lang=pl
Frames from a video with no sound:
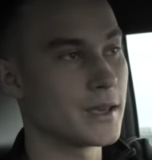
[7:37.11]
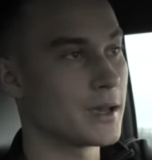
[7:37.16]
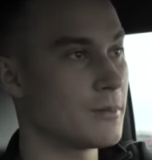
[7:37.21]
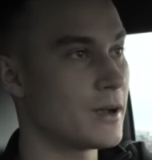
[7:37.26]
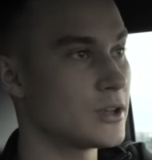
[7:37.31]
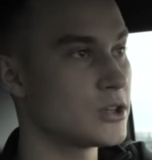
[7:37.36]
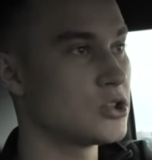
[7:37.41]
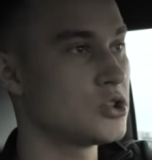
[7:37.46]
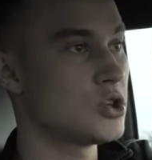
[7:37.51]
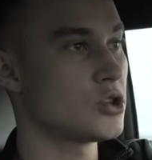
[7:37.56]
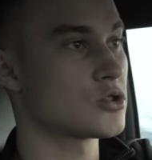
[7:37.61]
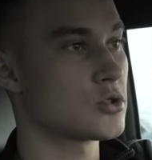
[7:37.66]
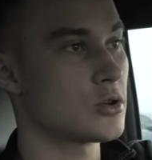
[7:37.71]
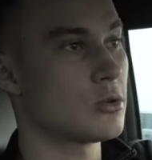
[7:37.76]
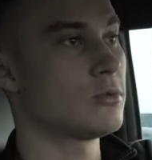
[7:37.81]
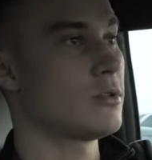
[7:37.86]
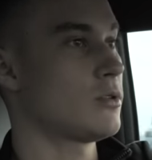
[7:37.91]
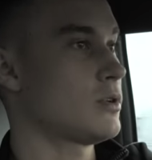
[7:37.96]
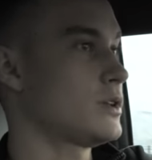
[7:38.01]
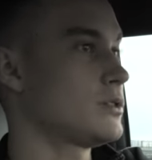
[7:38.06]
Jak macie
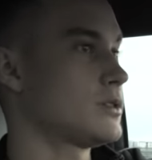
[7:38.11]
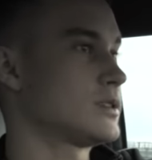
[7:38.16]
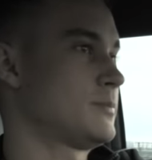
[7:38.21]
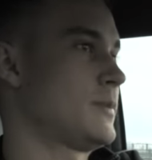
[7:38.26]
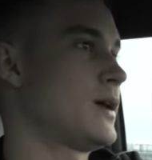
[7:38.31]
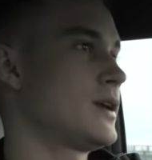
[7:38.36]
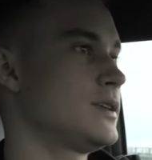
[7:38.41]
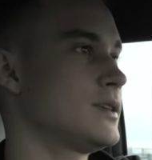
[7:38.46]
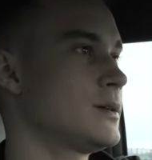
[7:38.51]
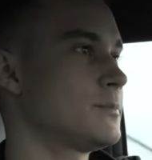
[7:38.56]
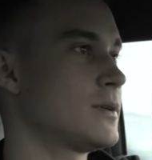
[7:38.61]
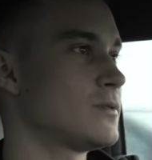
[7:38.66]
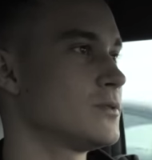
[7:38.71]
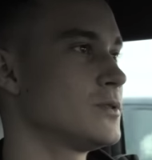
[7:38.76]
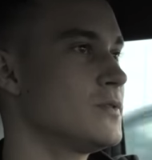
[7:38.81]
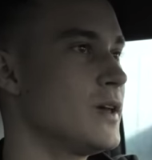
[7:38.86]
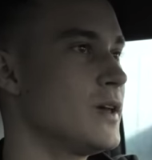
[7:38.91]
ciężką nogę, to spali na pewno